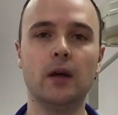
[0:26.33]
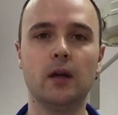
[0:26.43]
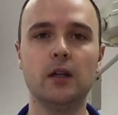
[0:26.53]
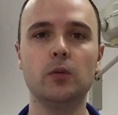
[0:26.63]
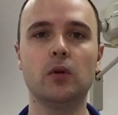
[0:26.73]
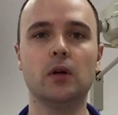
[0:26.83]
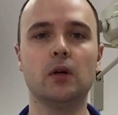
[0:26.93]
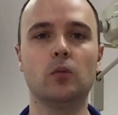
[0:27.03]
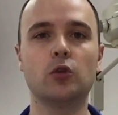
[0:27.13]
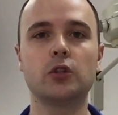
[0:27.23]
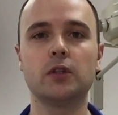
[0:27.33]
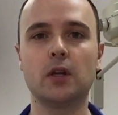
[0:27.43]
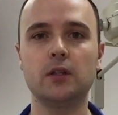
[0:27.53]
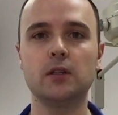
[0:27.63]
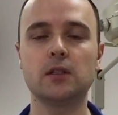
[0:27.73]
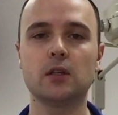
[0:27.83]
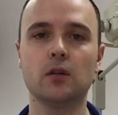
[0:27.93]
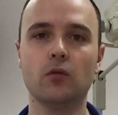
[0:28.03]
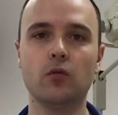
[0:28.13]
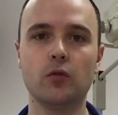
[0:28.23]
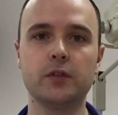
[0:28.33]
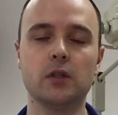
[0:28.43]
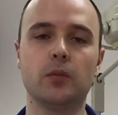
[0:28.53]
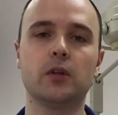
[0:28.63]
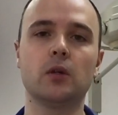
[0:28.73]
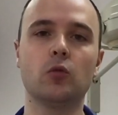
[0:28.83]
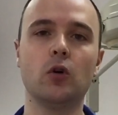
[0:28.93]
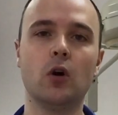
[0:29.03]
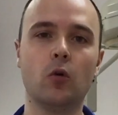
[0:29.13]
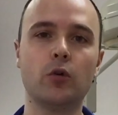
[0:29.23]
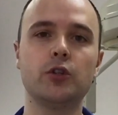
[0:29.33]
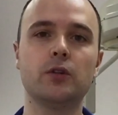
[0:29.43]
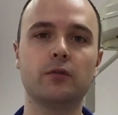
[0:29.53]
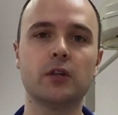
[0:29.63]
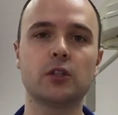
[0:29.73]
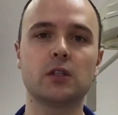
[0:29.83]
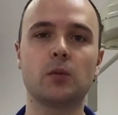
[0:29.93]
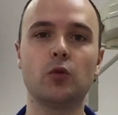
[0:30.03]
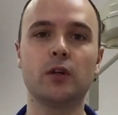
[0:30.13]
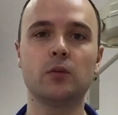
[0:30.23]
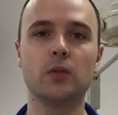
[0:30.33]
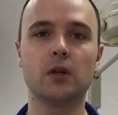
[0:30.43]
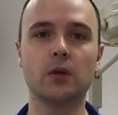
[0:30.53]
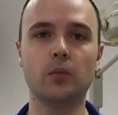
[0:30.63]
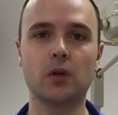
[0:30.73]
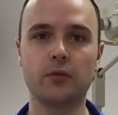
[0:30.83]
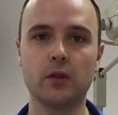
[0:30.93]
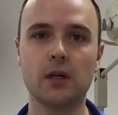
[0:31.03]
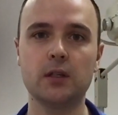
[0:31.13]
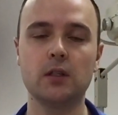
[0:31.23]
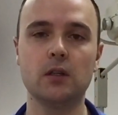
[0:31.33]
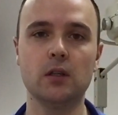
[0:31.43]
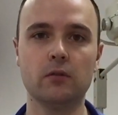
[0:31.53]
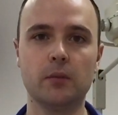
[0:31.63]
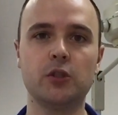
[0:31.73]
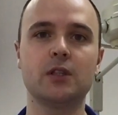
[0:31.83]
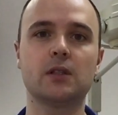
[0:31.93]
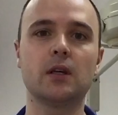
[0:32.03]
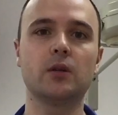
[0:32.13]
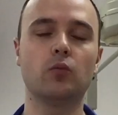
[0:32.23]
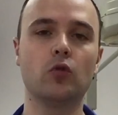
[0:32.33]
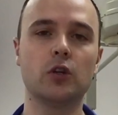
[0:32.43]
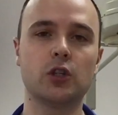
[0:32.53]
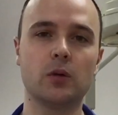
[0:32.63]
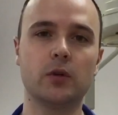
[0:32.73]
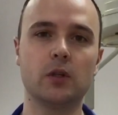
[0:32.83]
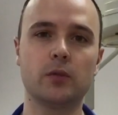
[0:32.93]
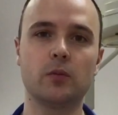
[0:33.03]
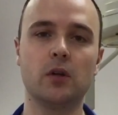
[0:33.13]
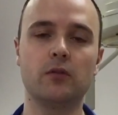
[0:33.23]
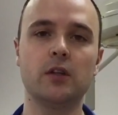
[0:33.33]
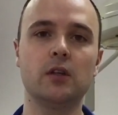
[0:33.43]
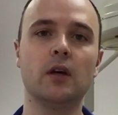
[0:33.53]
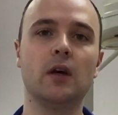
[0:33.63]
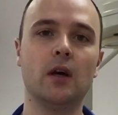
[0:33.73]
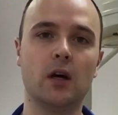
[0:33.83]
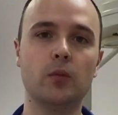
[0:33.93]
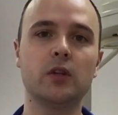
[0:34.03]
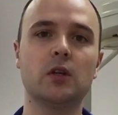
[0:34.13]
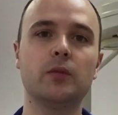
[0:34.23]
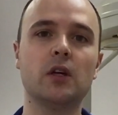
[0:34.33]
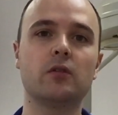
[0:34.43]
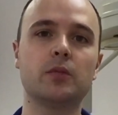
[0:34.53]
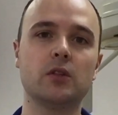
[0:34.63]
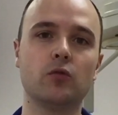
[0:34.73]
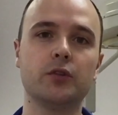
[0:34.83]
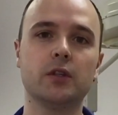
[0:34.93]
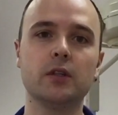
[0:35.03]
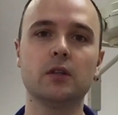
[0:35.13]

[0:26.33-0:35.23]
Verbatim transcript: либо может не родиться вовсе. Поэтому очень важно соблюдать меры профилактики и вообще знать больше об этом заболевании. Об этом я вам сегодня и